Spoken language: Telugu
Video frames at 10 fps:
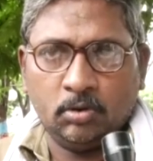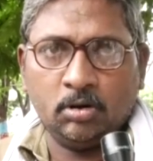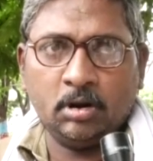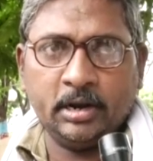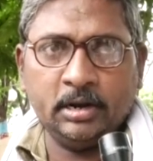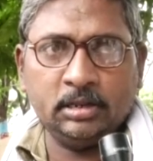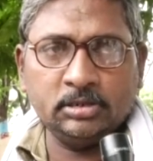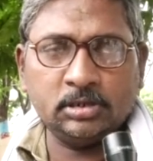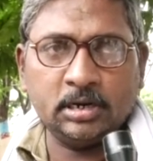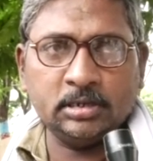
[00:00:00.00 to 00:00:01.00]
వనరులన్నీ
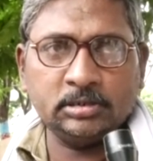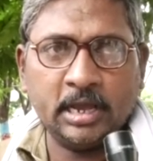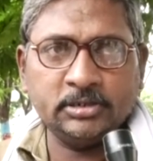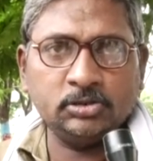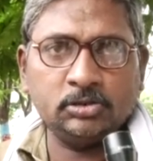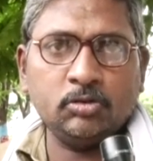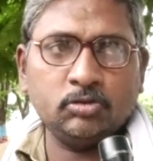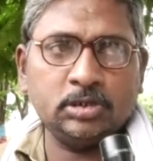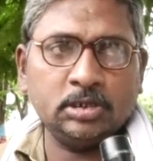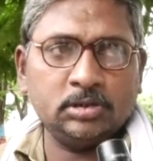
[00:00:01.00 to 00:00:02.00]
తీసుకురావడానికి సాయశక్తులు
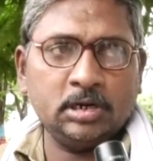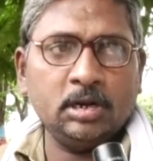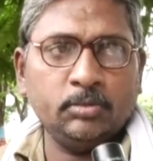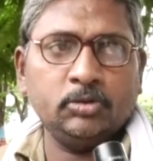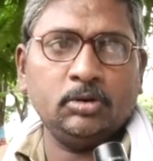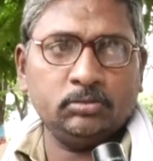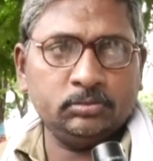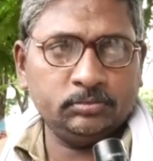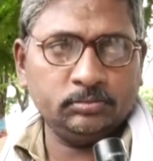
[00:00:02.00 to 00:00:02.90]
కృషి చేస్తున్నాడని నమ్ముతున్నాం